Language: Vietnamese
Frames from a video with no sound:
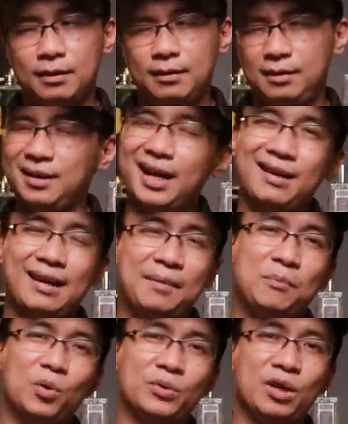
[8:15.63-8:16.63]
thì đây là
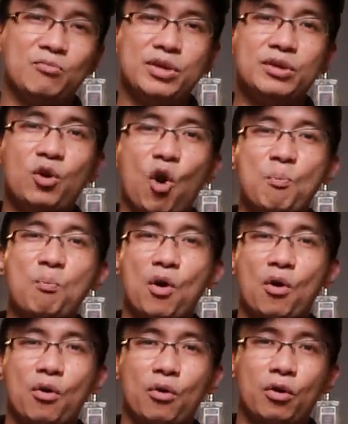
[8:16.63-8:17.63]
một trong những
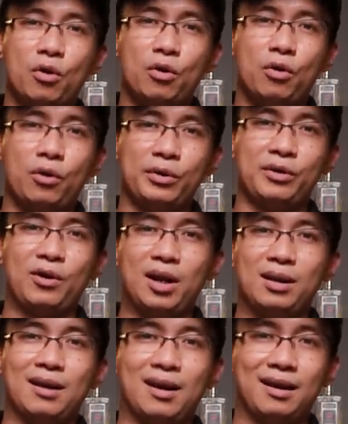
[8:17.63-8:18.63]
combo có thể
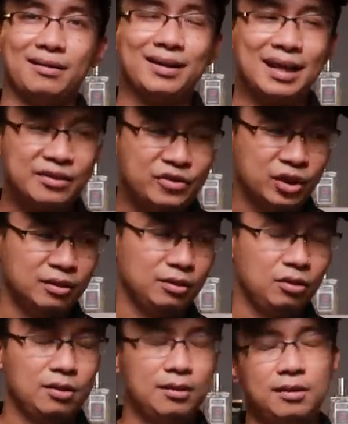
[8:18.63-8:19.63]
gọi là đặc trưng
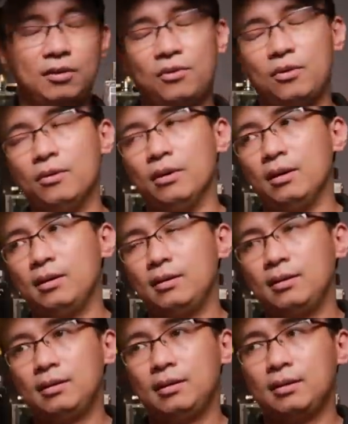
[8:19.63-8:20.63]
của
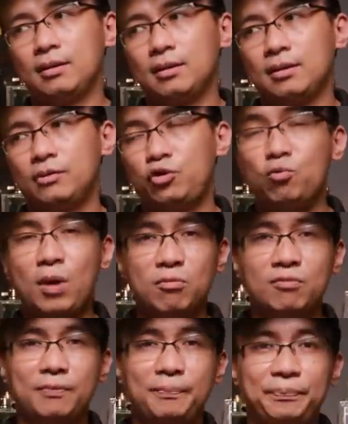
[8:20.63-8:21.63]
Trung Đông
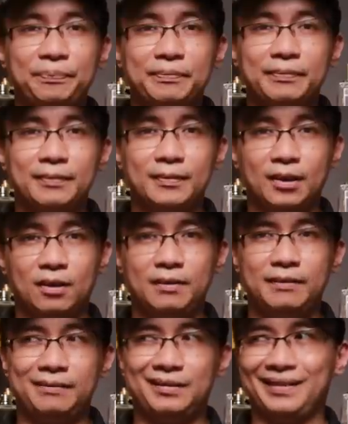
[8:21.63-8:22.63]
đó
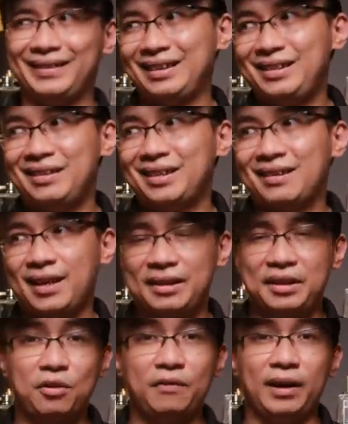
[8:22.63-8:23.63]
tất nhiên giá thành
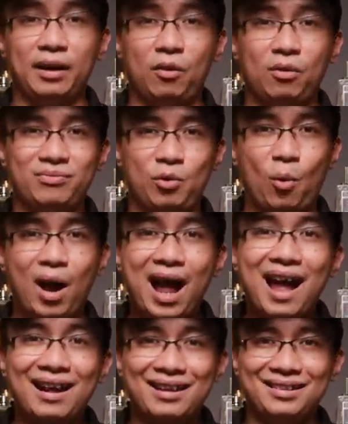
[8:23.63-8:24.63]
thì cũng không phải là
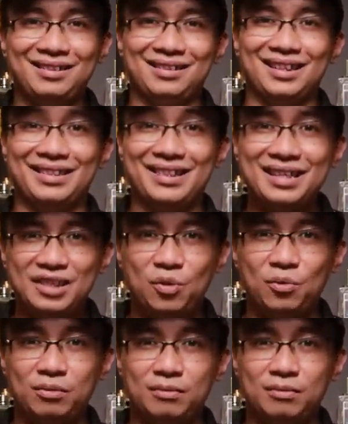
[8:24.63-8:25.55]
quá là dễ chịu